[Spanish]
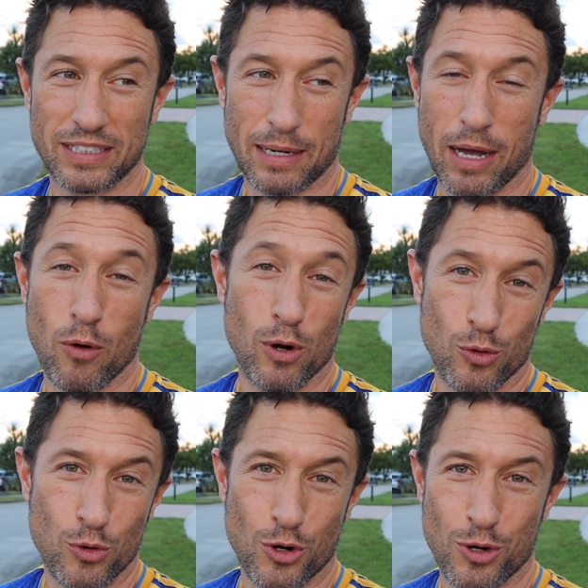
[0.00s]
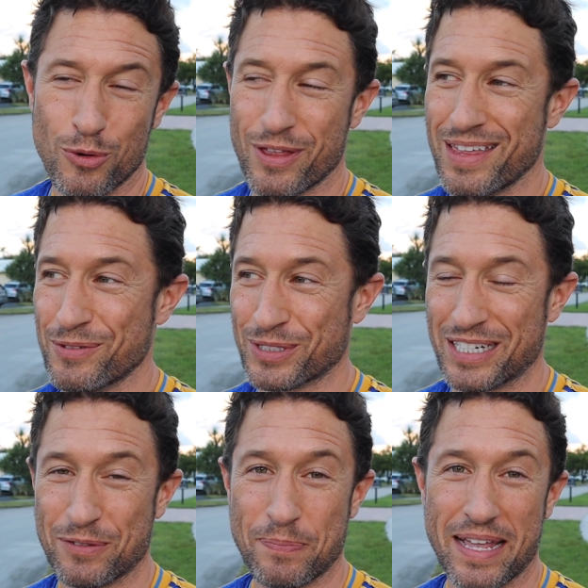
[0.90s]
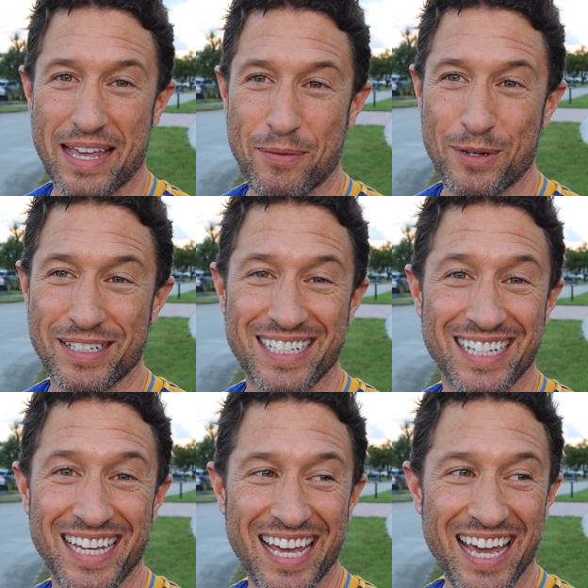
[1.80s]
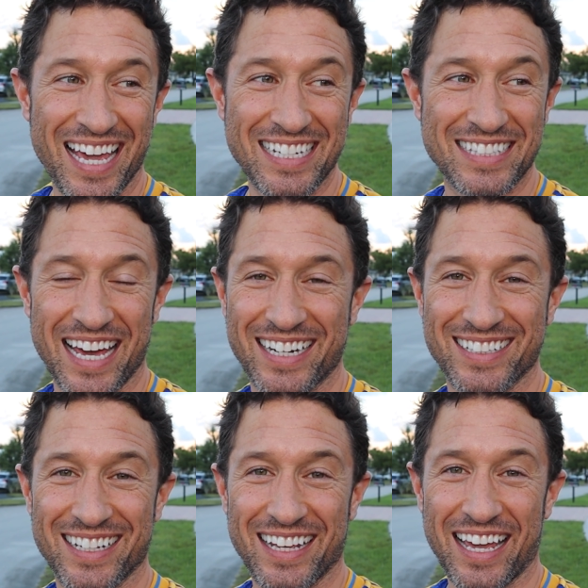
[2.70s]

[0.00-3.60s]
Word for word: El trabajo, el curro, como decimos en España, pero es que es tan,